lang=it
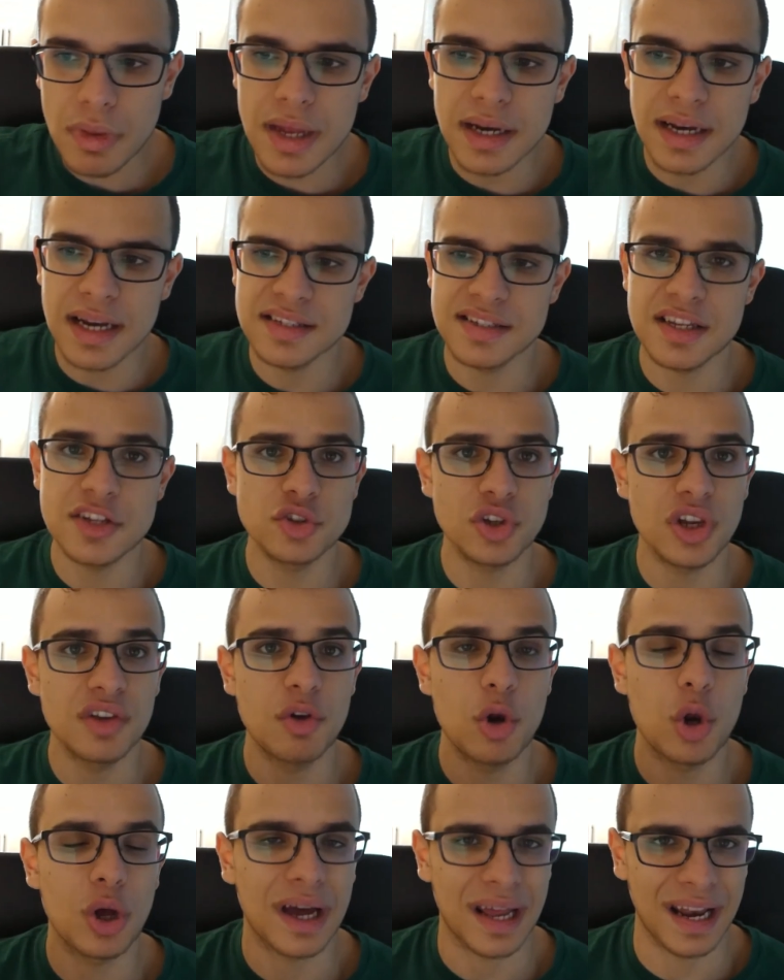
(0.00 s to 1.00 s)
nel senso a
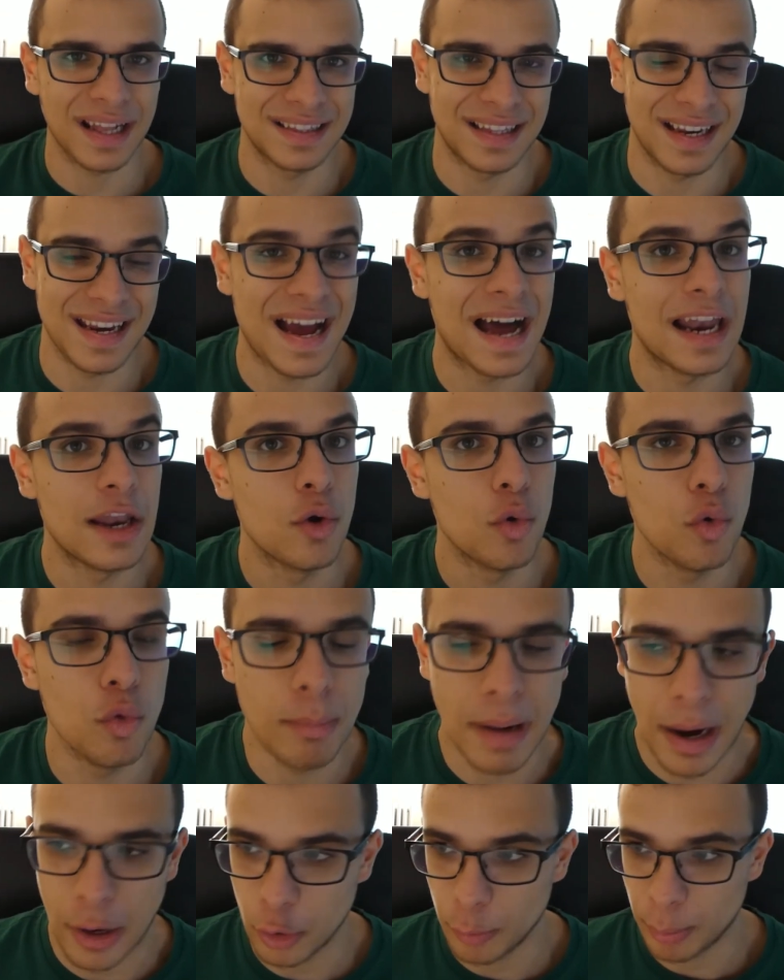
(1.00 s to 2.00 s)
livello caratteriale,
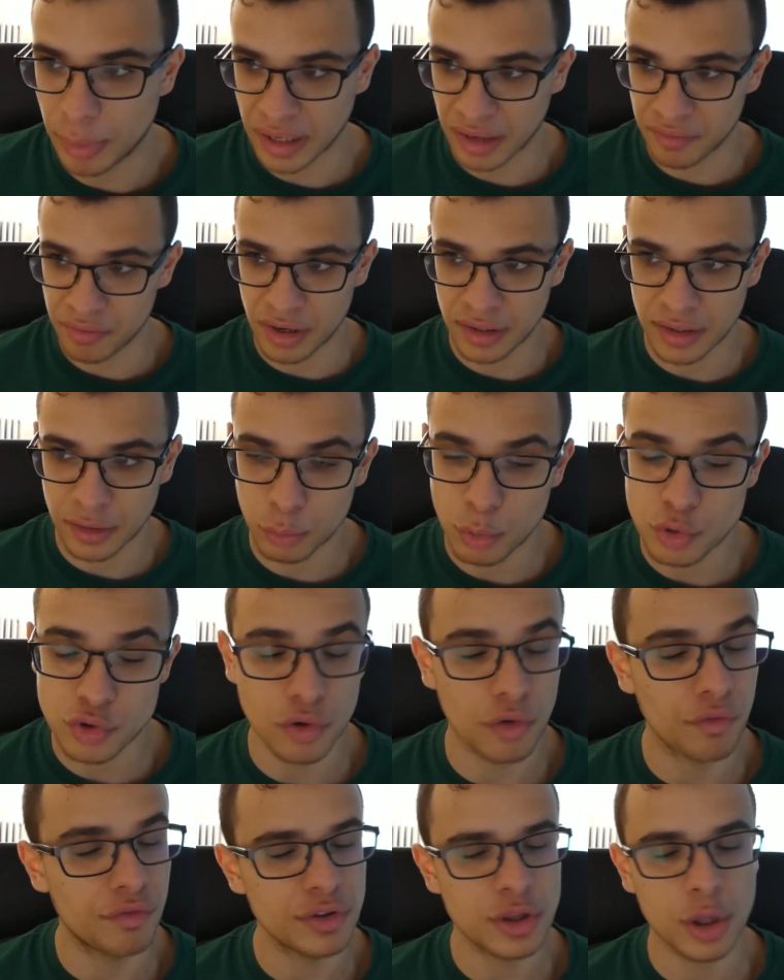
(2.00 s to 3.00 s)
umano, perché viene da due
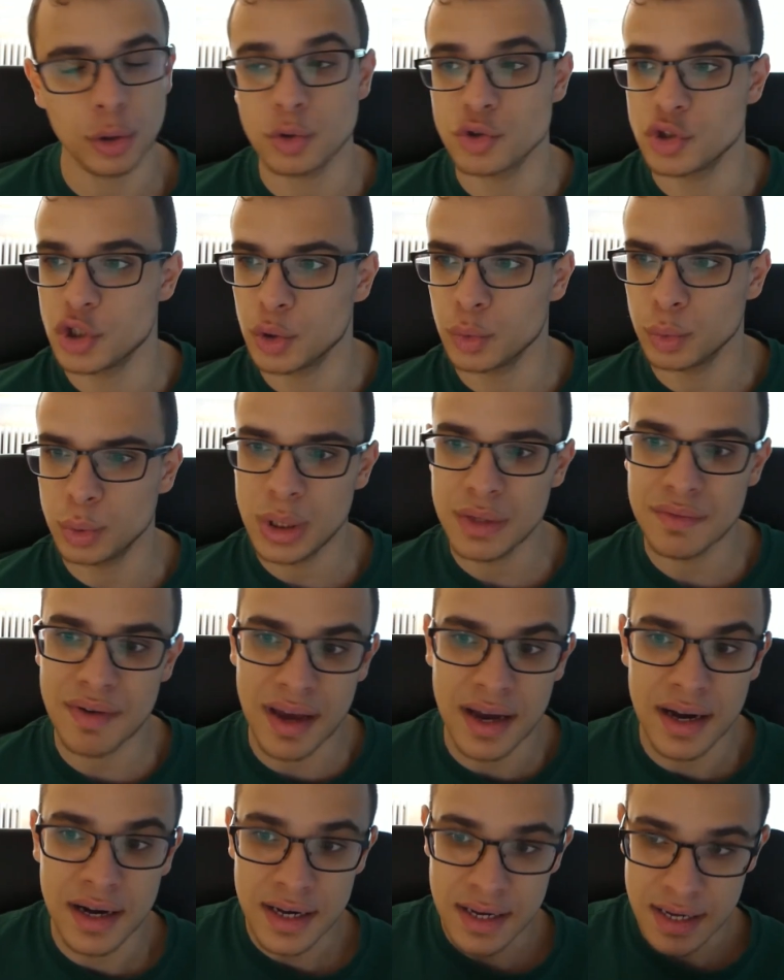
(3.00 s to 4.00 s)
sconfitte
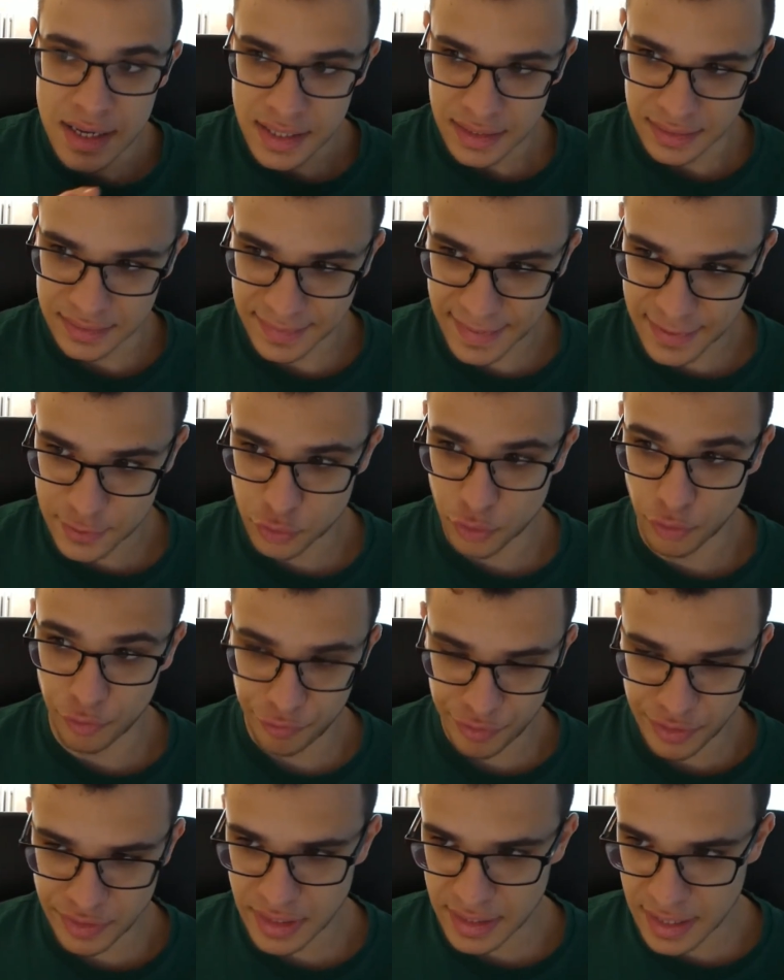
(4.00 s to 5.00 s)
consecutive, tre
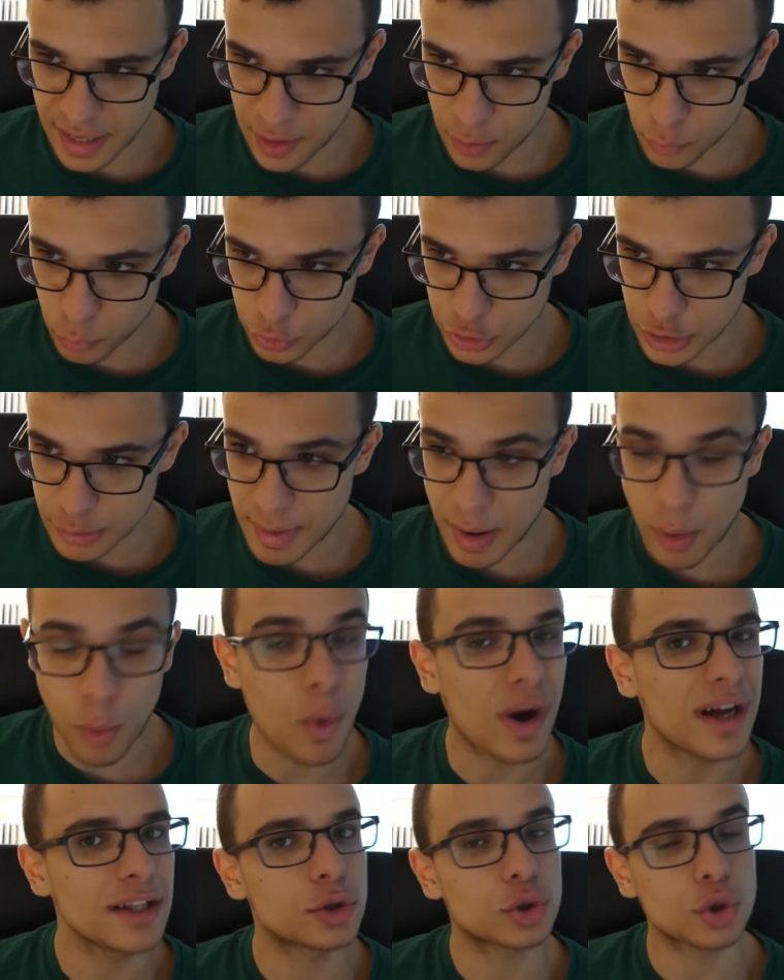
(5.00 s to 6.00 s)
sconfitte nelle ultime
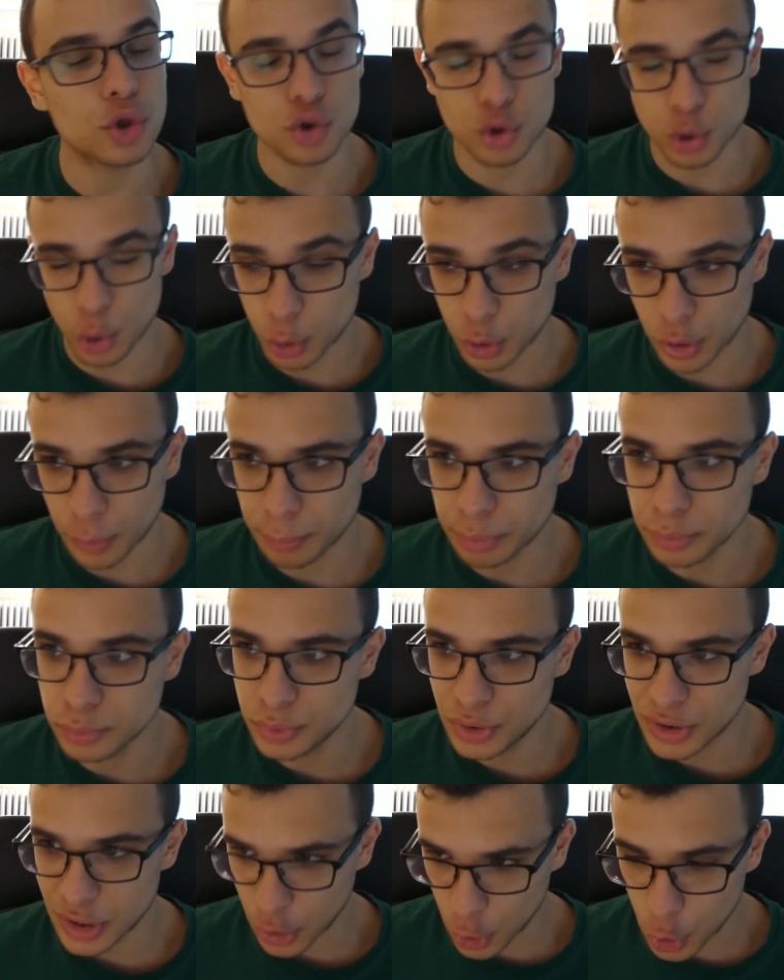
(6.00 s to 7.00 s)
quattro, solo tre
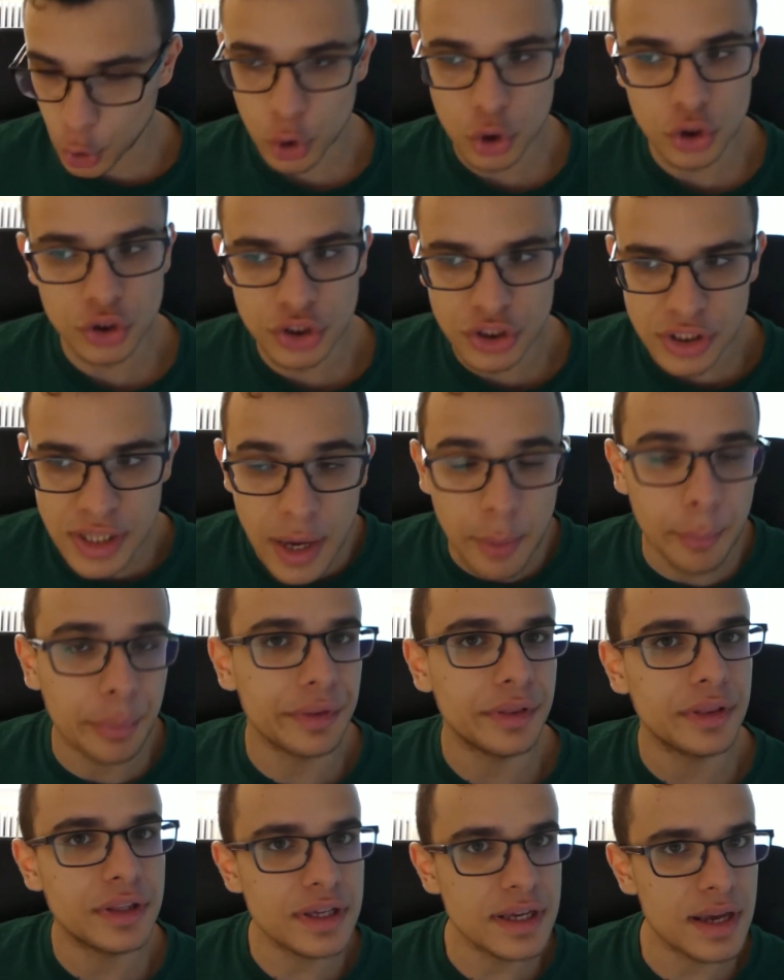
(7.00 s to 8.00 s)
punti raccolti e
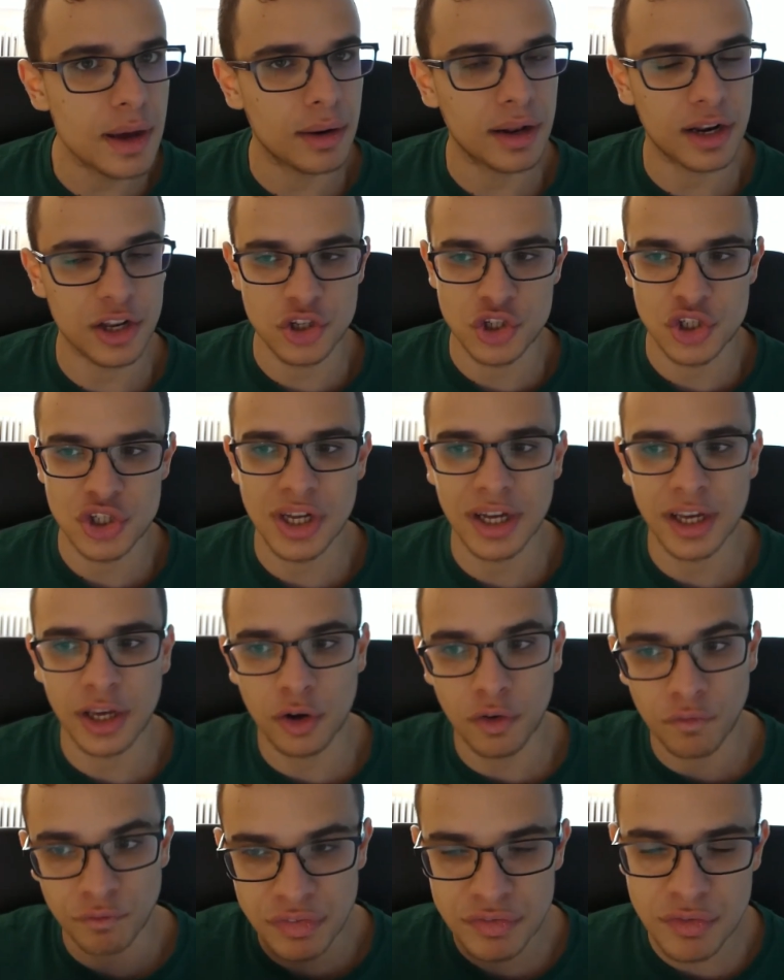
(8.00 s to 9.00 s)
quindi è una regina che
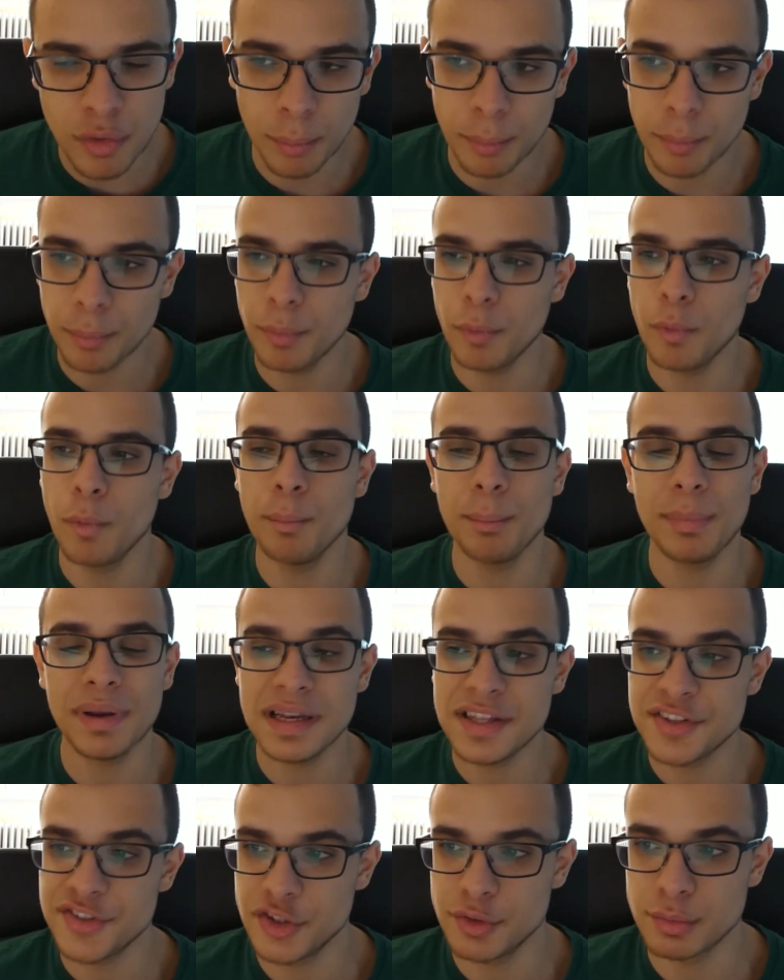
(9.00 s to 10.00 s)
non vive un, un
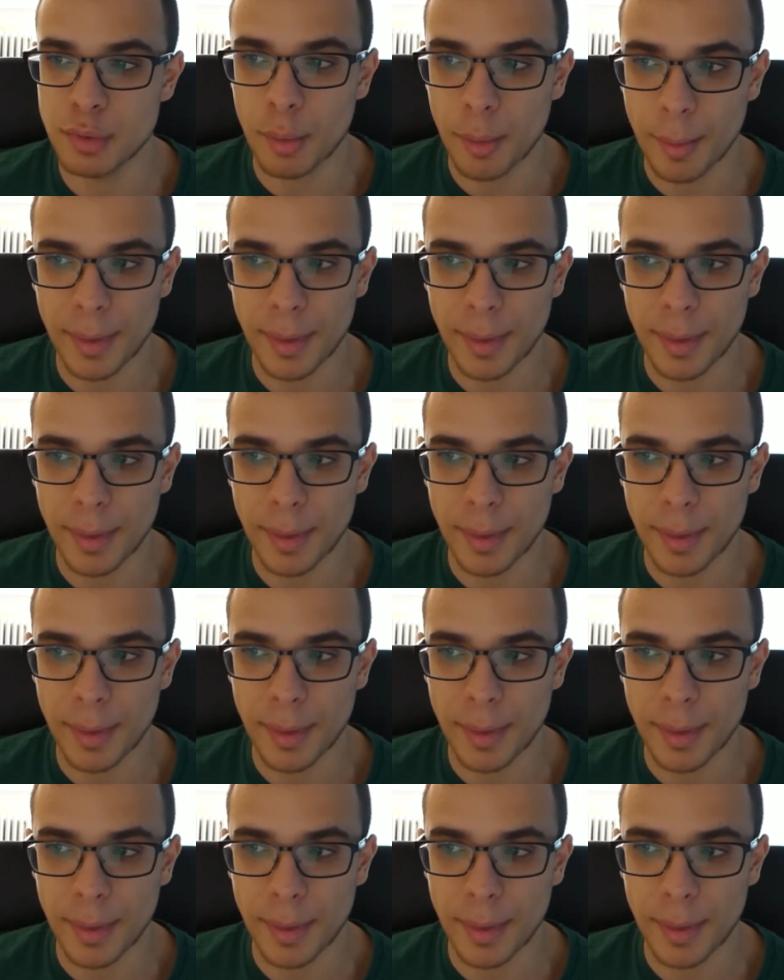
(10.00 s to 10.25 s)
bellissimo